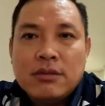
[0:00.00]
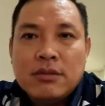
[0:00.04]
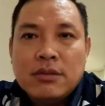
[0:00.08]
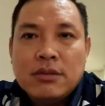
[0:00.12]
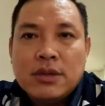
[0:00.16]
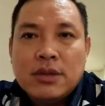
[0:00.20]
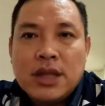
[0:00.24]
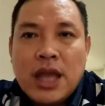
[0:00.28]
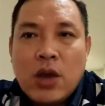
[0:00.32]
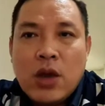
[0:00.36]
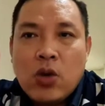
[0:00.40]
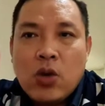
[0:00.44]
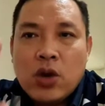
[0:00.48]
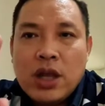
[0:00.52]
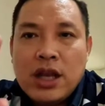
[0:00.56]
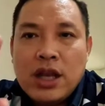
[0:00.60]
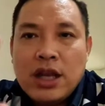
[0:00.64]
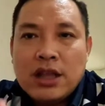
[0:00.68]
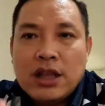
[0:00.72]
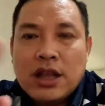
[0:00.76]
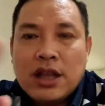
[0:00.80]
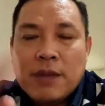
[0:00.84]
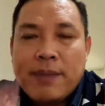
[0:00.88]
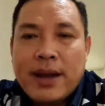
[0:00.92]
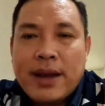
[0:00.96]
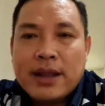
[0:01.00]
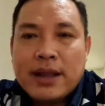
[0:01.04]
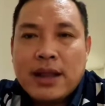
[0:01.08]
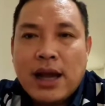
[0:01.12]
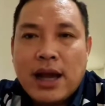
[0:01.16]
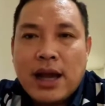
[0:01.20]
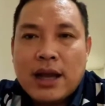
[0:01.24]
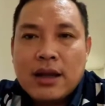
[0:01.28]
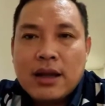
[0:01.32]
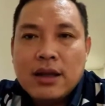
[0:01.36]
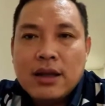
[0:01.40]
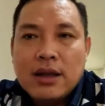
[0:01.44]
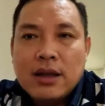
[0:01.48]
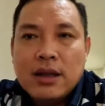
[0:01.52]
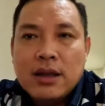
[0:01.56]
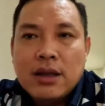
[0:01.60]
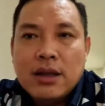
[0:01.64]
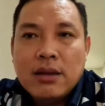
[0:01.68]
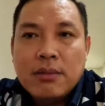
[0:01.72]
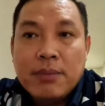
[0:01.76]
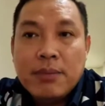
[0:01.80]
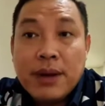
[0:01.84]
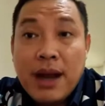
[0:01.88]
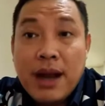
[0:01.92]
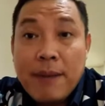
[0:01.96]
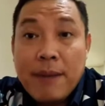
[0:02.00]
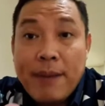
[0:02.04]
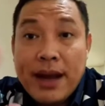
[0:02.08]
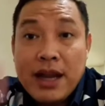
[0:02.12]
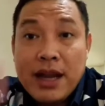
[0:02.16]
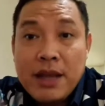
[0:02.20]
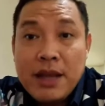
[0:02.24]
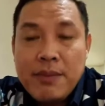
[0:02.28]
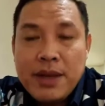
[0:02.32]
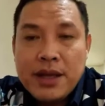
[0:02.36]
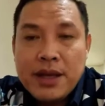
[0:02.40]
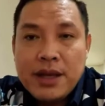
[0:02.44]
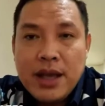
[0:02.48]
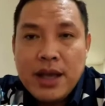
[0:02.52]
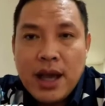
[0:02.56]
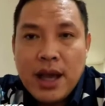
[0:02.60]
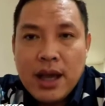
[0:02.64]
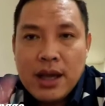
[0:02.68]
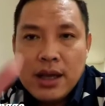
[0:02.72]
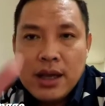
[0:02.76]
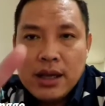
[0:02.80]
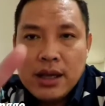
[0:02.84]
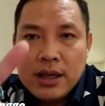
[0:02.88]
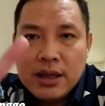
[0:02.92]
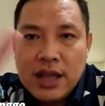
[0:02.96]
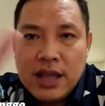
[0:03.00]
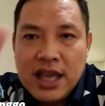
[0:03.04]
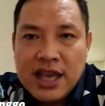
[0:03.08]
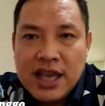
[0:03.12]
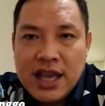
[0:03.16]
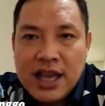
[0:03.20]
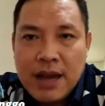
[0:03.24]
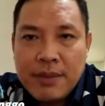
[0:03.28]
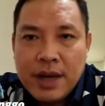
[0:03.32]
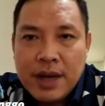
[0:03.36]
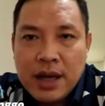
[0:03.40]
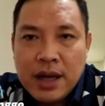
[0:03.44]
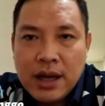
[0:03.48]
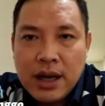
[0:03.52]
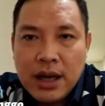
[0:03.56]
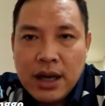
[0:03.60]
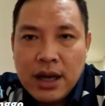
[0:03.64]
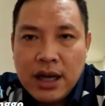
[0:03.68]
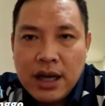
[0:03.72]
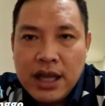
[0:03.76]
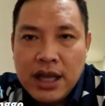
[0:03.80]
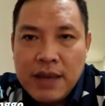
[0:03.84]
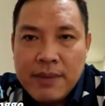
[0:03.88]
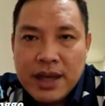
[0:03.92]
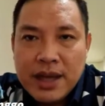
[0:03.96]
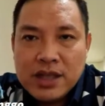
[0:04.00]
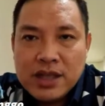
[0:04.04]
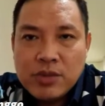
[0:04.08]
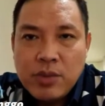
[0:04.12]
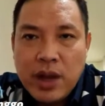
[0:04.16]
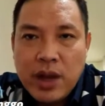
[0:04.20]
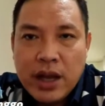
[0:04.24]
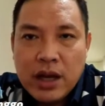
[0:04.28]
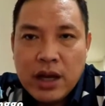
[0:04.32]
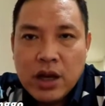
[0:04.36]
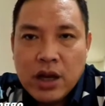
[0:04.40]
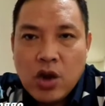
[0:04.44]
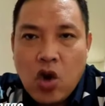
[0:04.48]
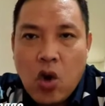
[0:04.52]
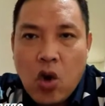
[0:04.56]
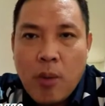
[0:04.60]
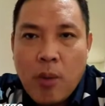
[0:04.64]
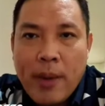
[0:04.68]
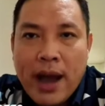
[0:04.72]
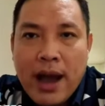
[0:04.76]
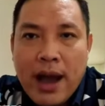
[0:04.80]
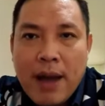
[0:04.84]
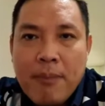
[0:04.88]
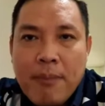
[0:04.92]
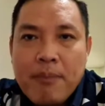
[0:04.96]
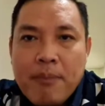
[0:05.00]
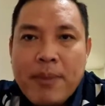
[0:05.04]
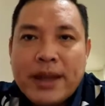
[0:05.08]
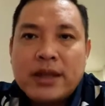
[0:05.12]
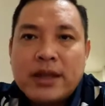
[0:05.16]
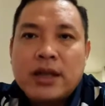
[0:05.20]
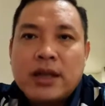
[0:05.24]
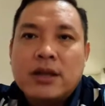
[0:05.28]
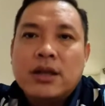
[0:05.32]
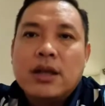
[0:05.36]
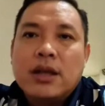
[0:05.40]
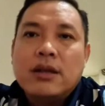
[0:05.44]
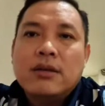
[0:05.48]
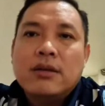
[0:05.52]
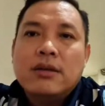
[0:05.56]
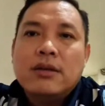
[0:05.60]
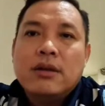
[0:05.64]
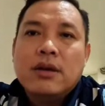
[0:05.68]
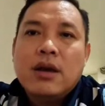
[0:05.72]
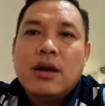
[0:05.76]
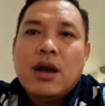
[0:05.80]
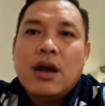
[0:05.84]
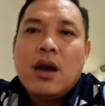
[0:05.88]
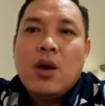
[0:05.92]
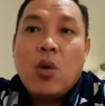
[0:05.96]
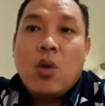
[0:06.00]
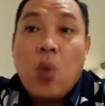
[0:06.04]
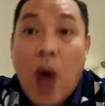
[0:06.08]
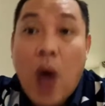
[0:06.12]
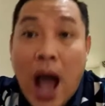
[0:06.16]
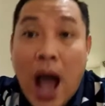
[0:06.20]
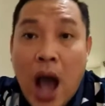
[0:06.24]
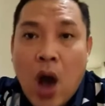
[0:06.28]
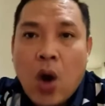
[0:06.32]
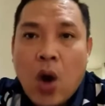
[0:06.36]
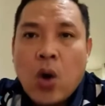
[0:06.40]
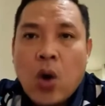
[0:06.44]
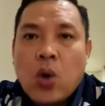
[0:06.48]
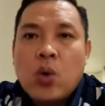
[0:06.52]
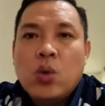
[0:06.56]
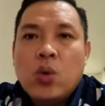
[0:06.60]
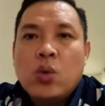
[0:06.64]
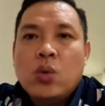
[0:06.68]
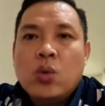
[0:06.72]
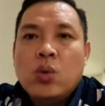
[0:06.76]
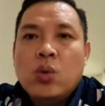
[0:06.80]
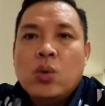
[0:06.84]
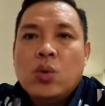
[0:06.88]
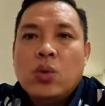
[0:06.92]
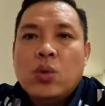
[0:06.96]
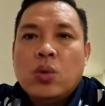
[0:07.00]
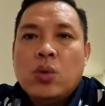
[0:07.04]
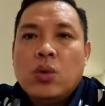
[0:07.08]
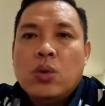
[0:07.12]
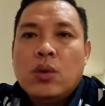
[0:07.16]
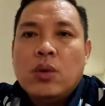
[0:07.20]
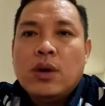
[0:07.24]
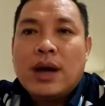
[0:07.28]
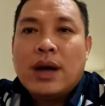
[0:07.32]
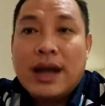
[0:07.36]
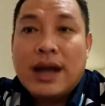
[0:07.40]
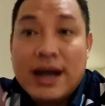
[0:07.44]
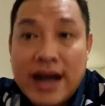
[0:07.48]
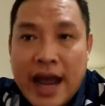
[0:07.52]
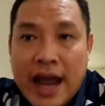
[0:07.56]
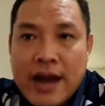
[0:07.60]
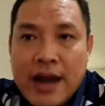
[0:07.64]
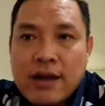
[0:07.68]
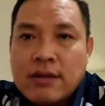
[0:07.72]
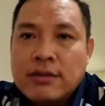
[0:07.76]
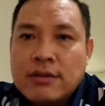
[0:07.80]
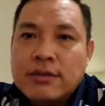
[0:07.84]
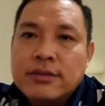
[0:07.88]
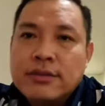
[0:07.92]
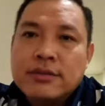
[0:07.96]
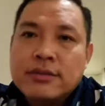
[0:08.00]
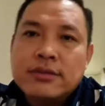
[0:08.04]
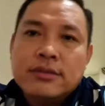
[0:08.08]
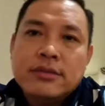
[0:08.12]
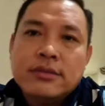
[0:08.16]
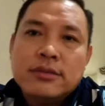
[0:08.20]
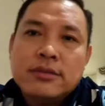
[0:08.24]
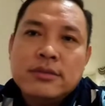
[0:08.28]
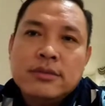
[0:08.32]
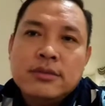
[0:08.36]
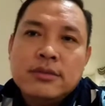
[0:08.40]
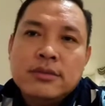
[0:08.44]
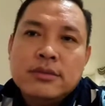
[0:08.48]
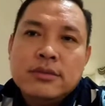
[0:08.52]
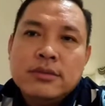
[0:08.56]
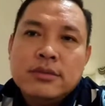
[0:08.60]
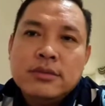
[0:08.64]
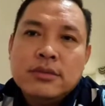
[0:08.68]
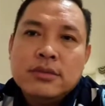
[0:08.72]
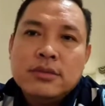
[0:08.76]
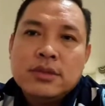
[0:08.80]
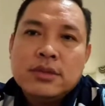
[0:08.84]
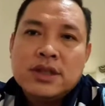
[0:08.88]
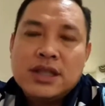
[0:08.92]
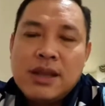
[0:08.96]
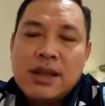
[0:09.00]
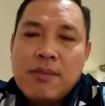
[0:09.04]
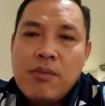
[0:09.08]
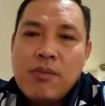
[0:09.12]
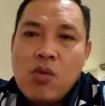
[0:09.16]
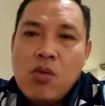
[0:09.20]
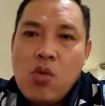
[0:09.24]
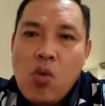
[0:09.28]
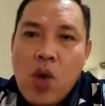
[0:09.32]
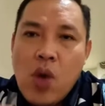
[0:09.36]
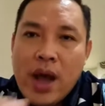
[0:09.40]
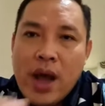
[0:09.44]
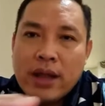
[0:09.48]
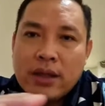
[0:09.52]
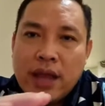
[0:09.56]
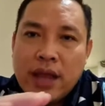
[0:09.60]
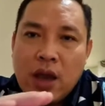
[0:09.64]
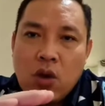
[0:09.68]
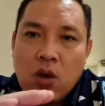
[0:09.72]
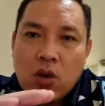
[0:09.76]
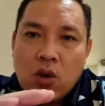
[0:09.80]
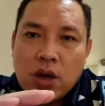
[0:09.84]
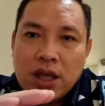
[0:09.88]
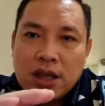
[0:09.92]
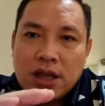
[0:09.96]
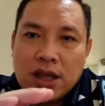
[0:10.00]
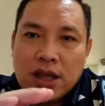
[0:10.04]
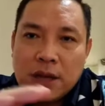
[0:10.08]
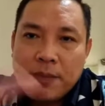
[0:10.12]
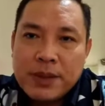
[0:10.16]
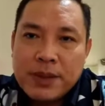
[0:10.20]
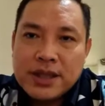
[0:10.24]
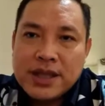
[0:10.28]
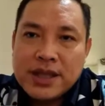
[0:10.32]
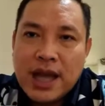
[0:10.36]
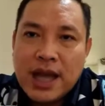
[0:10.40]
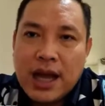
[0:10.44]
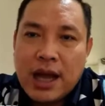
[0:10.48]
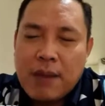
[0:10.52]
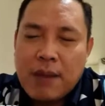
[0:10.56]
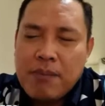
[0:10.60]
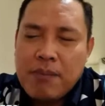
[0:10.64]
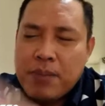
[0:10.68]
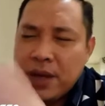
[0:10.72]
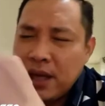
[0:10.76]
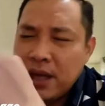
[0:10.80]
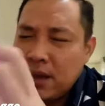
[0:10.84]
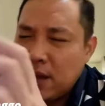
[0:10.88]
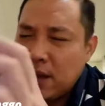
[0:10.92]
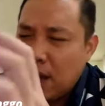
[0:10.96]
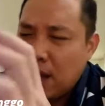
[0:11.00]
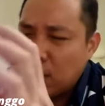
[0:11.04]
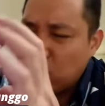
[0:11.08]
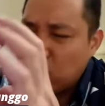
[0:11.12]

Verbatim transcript: Teori ini terpatahkan. Berapa limit dia? 3 menit 59,4 detik. Wow, keren. Semua teori terpecahkan. Berita